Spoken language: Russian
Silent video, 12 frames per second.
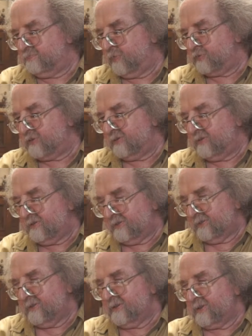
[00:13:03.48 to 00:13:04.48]
Просто
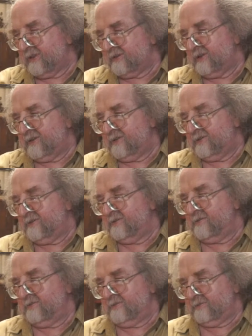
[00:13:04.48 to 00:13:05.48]
когда
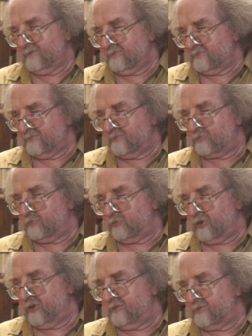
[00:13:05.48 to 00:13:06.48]
э,
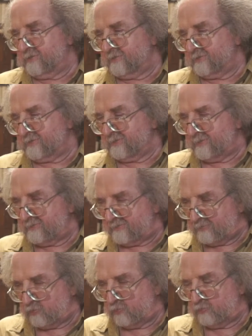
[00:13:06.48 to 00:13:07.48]
сгущаются, так
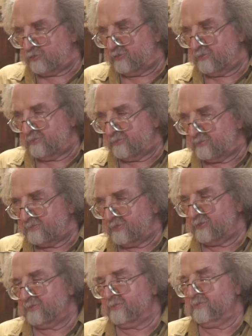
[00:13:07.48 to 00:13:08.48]
сказать, тучи,
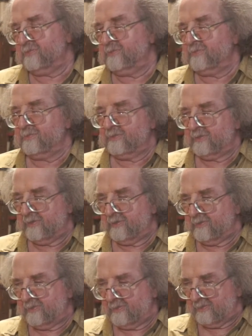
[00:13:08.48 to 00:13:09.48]
значит,
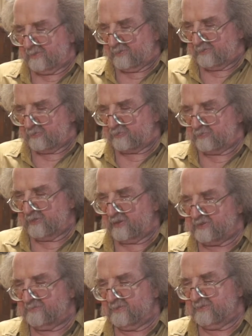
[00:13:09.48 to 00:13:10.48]

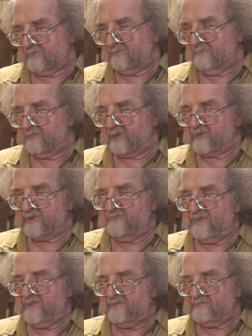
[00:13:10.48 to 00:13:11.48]
государство
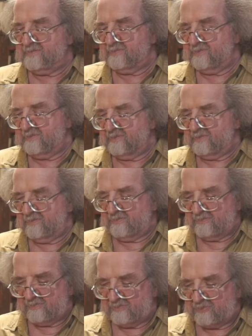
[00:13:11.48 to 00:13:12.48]
бронзовеет
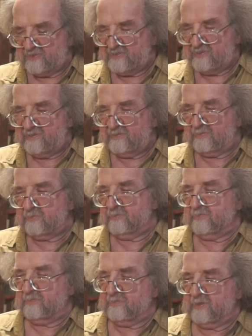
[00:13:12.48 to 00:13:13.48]
и шизеет,
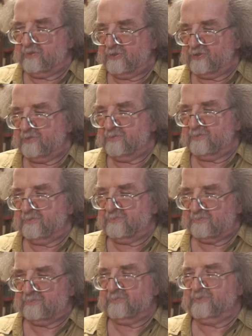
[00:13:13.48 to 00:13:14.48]
то, конечно,
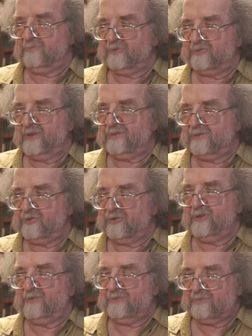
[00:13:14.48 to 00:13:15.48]
самоздат
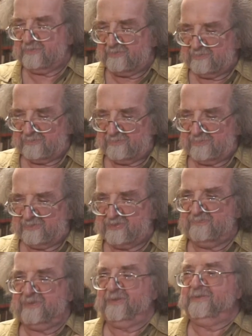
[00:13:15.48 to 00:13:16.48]
начинает
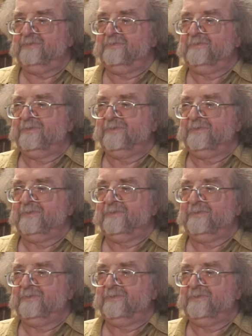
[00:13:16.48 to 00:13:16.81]
расцветать.